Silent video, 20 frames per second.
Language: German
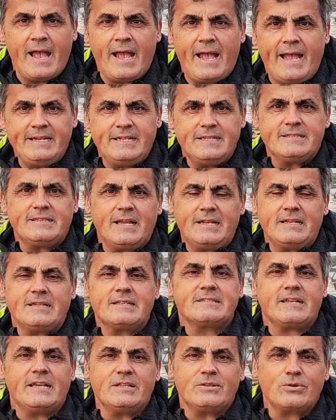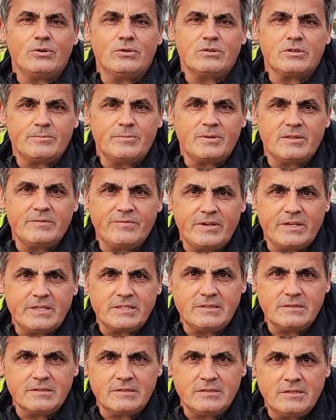Einen Teil der Zeit könnte man
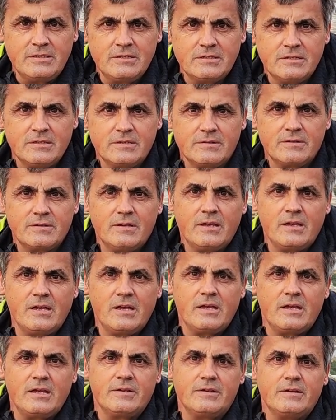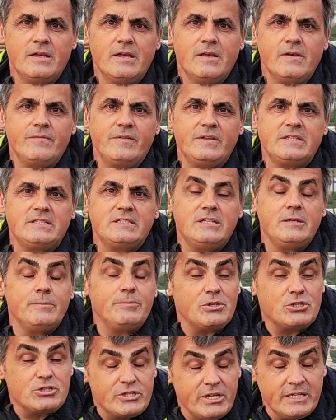werden, äh, wenn Sie die
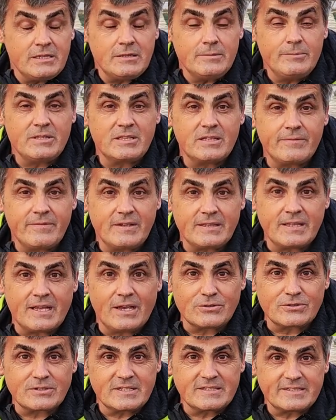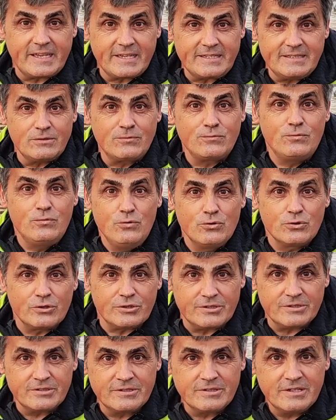bestehenden Mitarbeiter ausgezeichnet
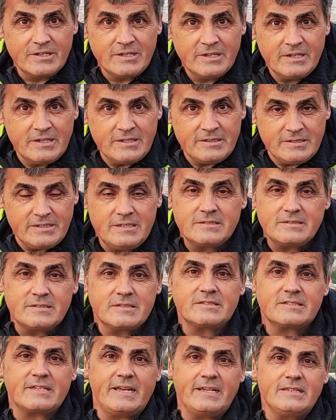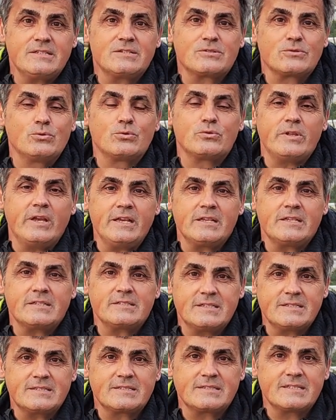führen. Diese Zeit ist gut
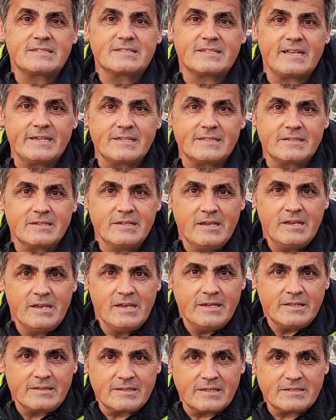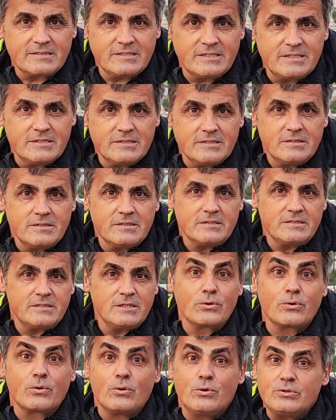eingesetzte Zeit, da Sie
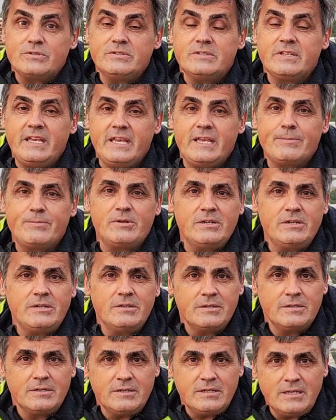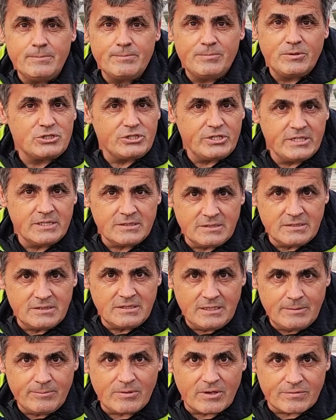den größten Hebel im bestehenden
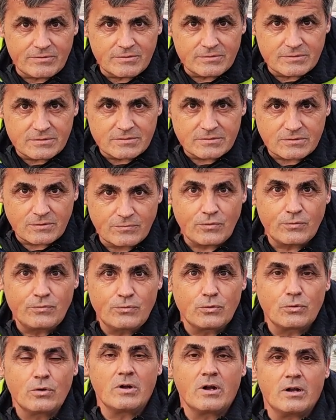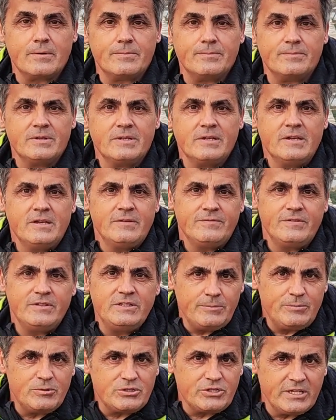Team ja zur Verfügung haben.
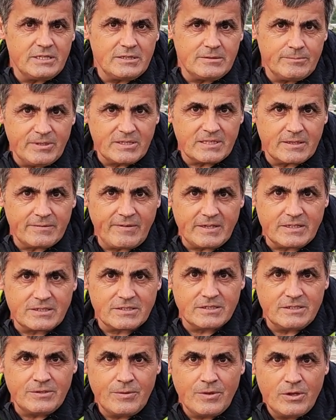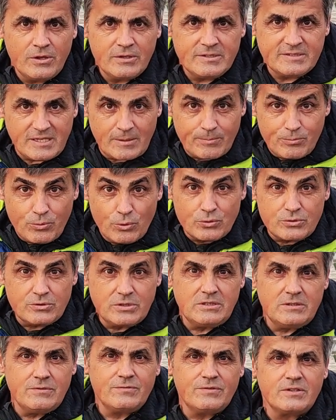Wenn die bestehenden Mitarbeiter sehr
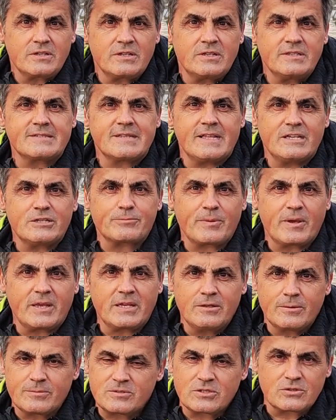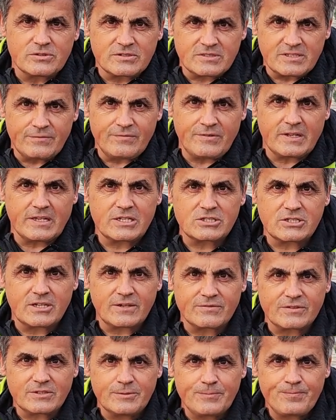positiv von der Kanzlei sprechen, haben sie schon sehr viel
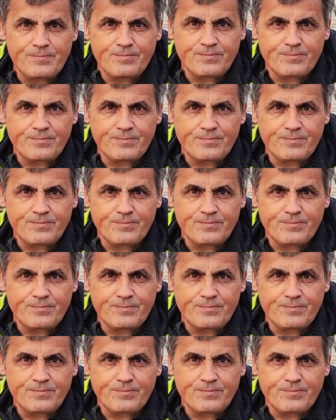geschafft.